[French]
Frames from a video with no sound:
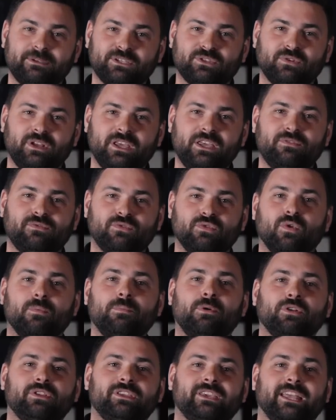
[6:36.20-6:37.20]
pistolets, il faut
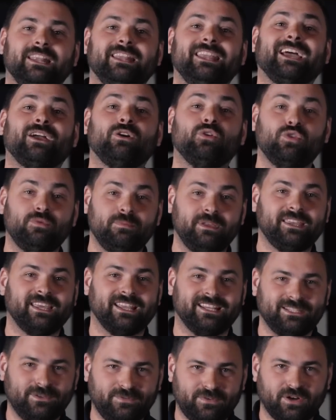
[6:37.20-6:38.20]
comprendre qu'il y a une ergonomie qui
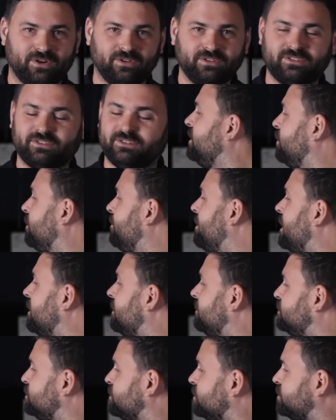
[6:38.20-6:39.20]
est différente. donc par
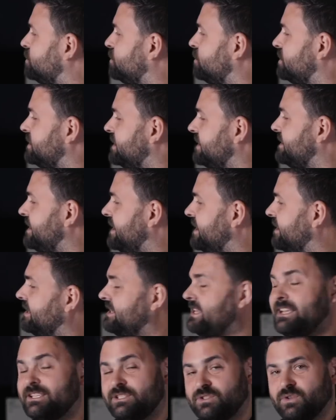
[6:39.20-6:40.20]
exemple, sur ce CZ
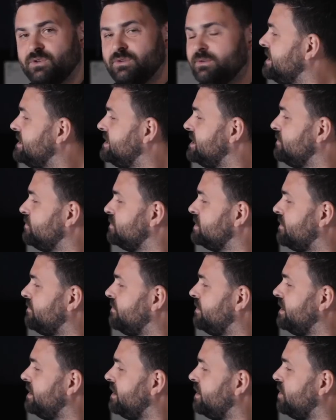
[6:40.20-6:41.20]
TS2, ici vous
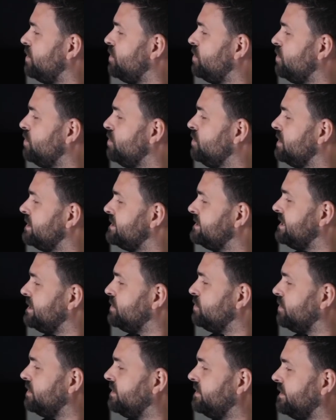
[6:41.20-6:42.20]
avez une
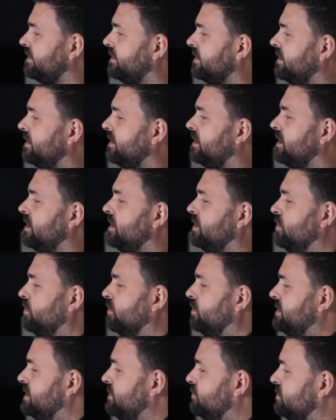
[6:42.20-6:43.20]
sécurité.
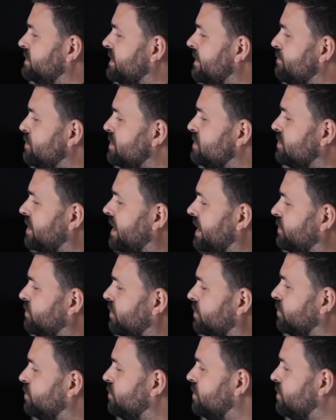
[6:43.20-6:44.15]
Donc si vous appuyez sur l'arrêteur de